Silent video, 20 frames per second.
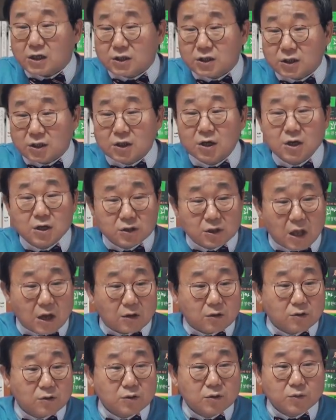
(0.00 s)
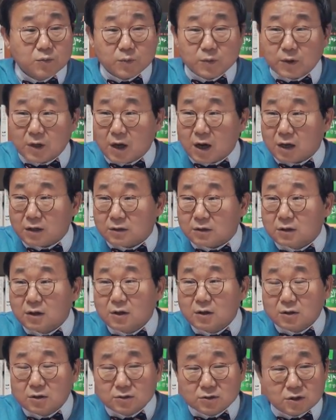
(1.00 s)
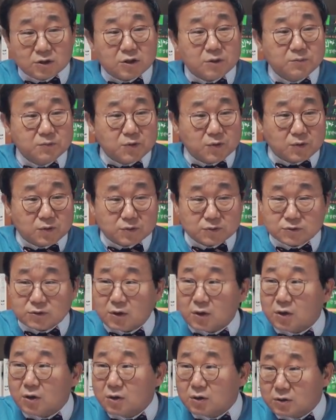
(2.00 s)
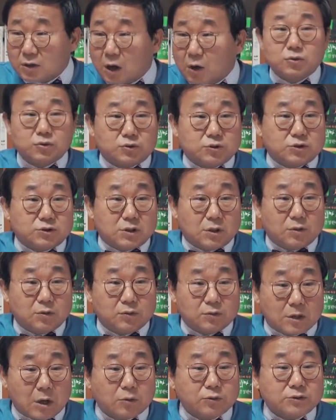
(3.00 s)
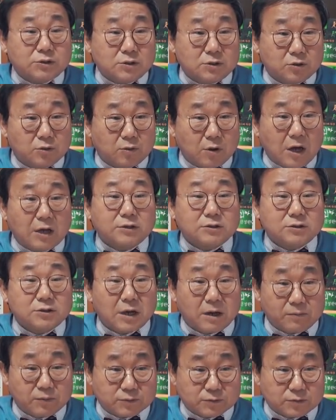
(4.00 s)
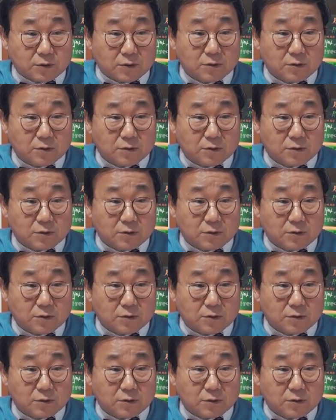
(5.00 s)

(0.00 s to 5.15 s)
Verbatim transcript: 자기 대권을 위한 디딤돌로서 경기도 지사로 나오시려고 하시나